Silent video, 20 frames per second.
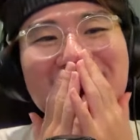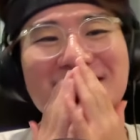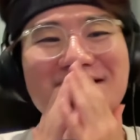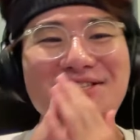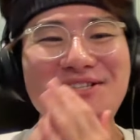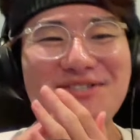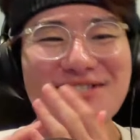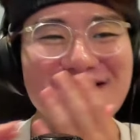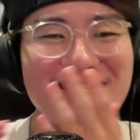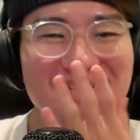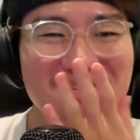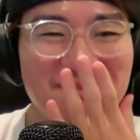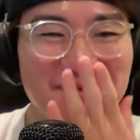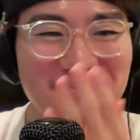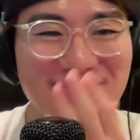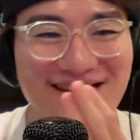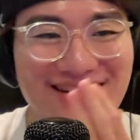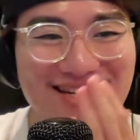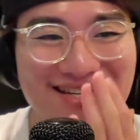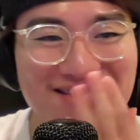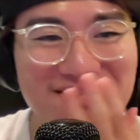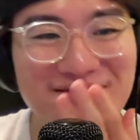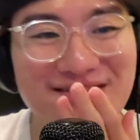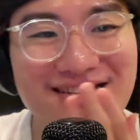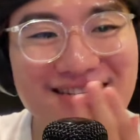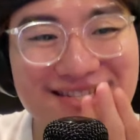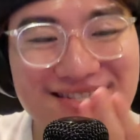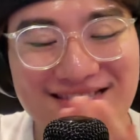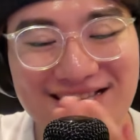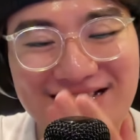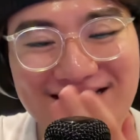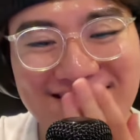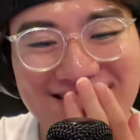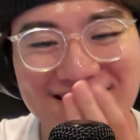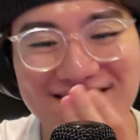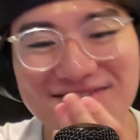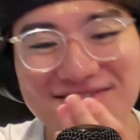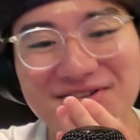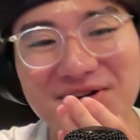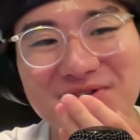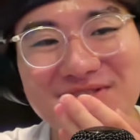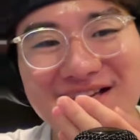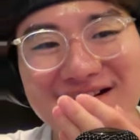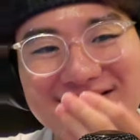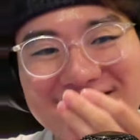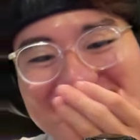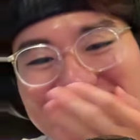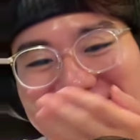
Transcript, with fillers: YouTube 見ながら鳥肌立ってるオタク